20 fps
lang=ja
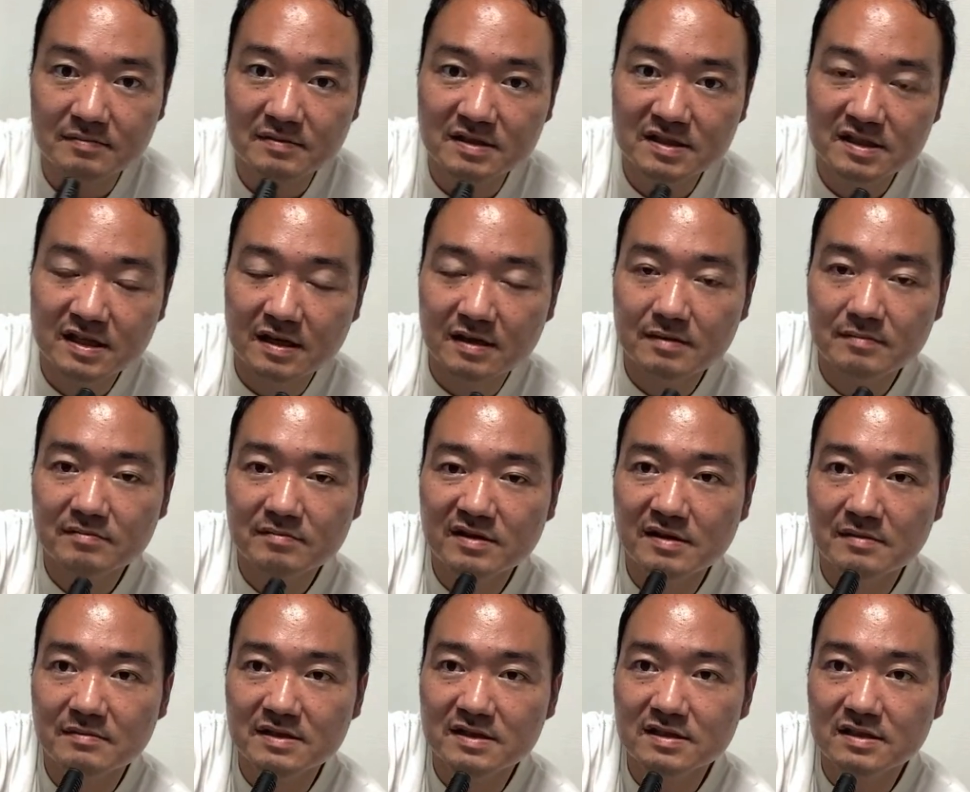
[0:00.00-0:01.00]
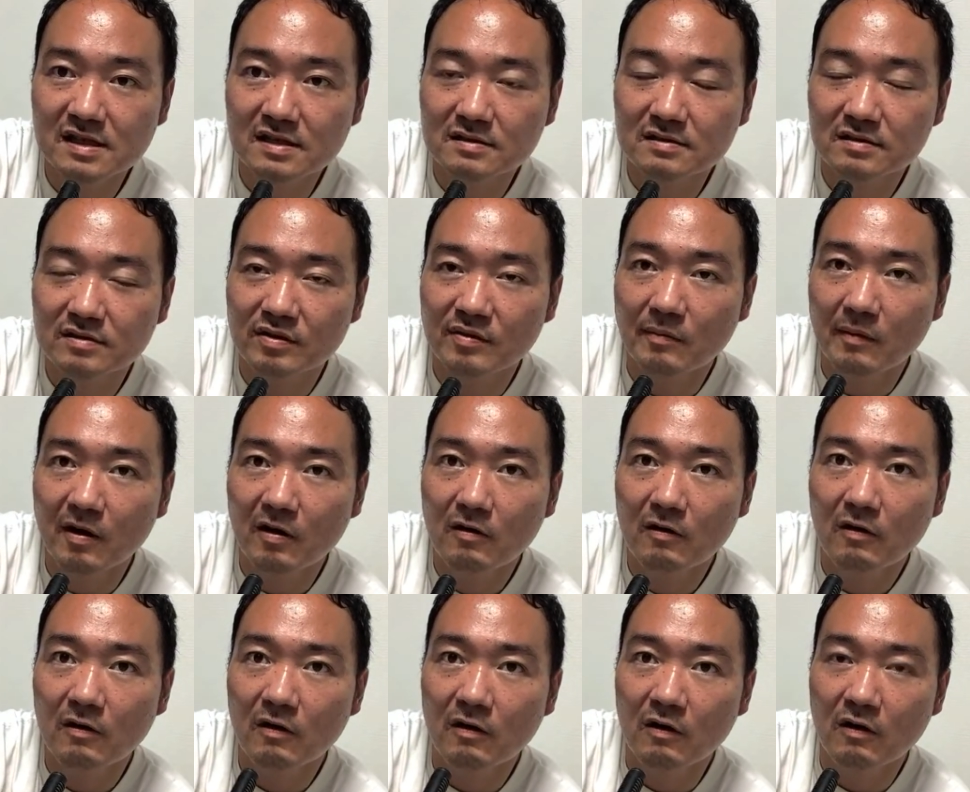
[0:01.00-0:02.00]
いますが村松さんどうも
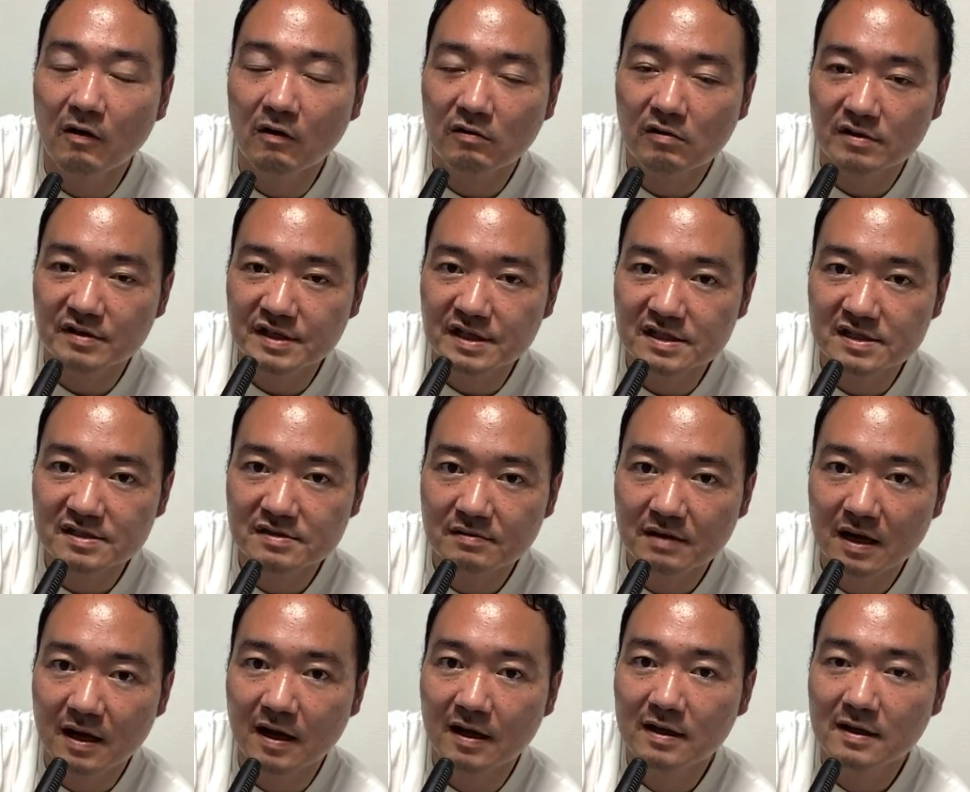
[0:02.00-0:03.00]
こんにちは